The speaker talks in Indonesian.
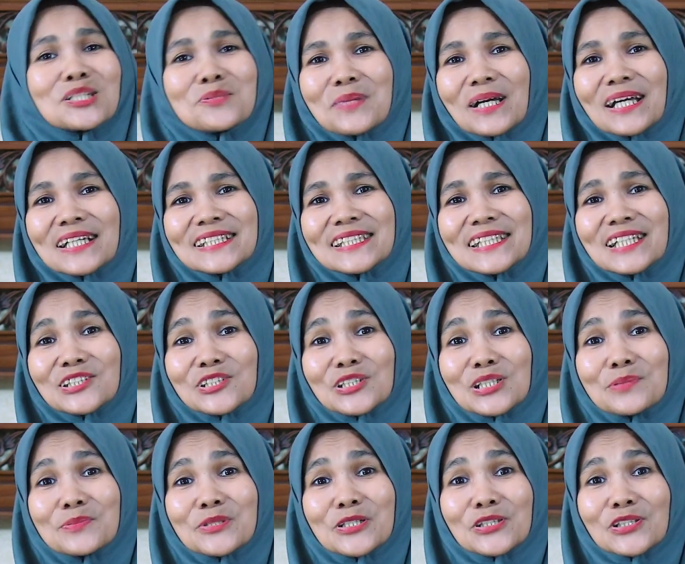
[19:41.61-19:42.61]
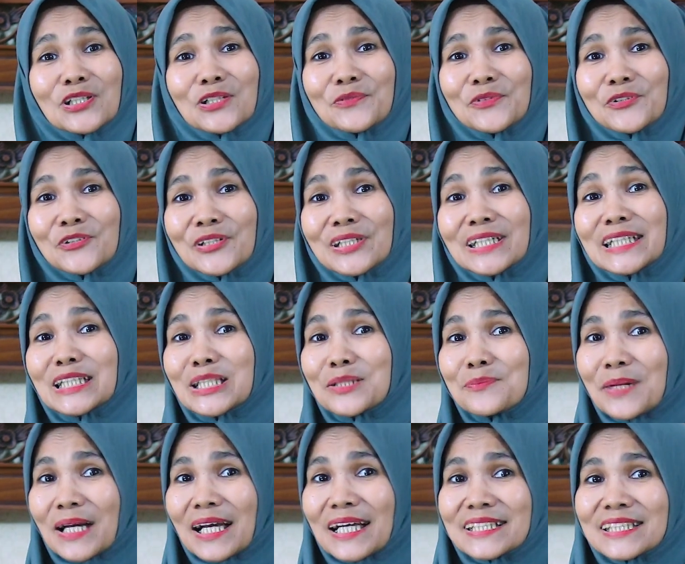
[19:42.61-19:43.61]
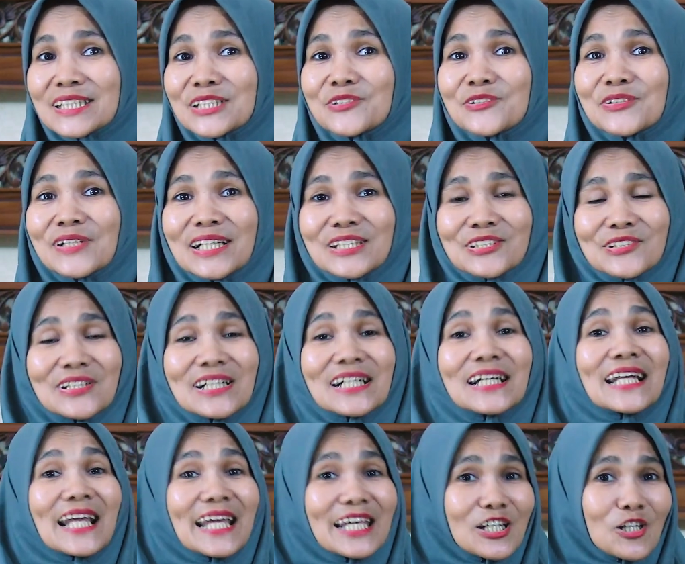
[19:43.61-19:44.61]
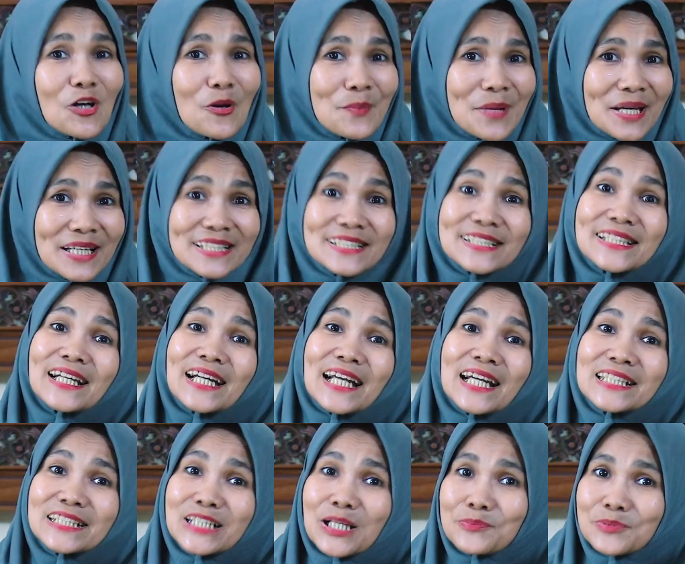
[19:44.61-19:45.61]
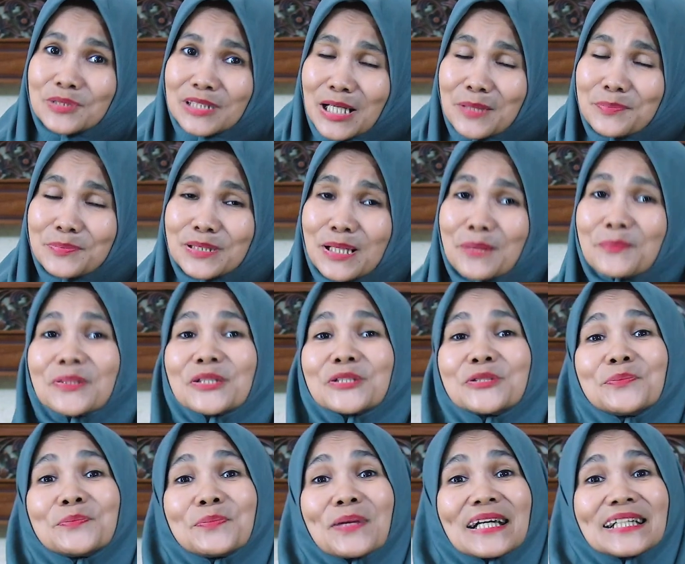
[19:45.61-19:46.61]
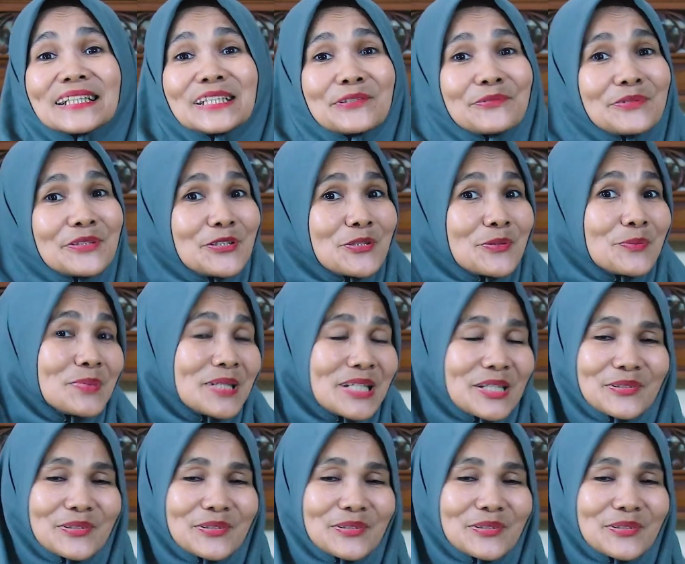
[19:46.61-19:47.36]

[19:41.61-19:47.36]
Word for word: Terima kasih yang sudah menonton video ini, terima kasih juga yang sudah nge-like, comment, share, and subscribe. Sampai jumpa di video